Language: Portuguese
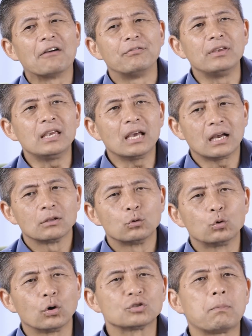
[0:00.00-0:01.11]
havia
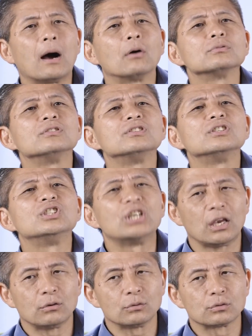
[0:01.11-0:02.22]
dois baldes
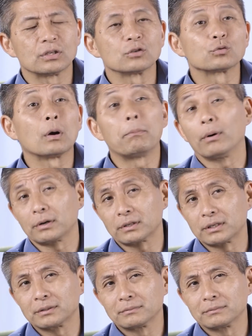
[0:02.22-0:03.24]
cheios na sua porta.